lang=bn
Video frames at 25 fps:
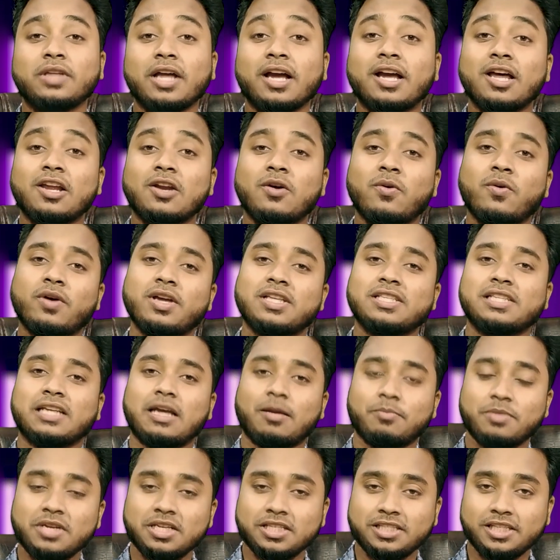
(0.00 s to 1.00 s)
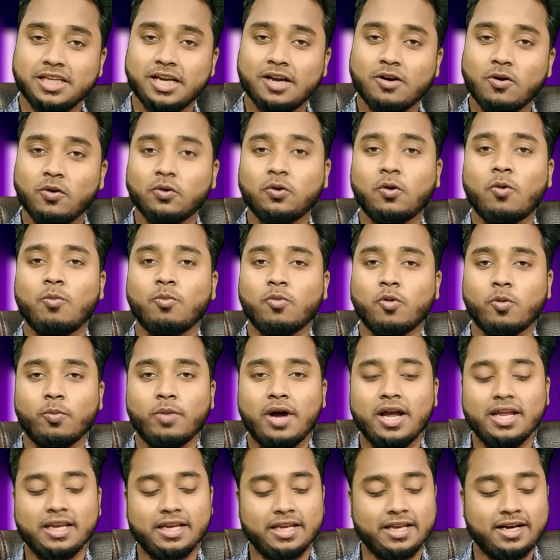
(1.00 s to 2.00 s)
দেখানো হয়েছে আপনি যে কোনো
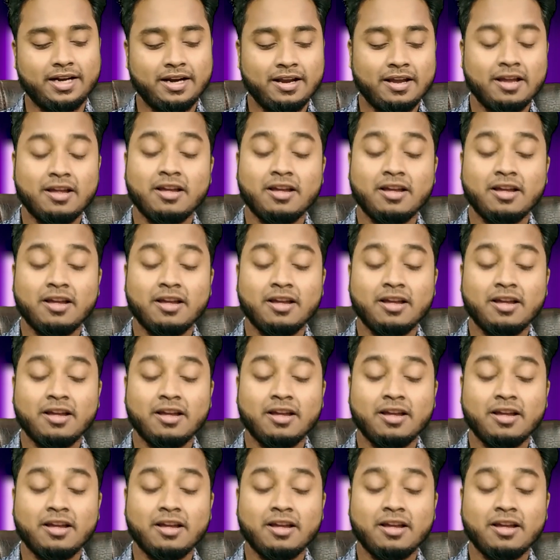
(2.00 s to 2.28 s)
মোবাইলের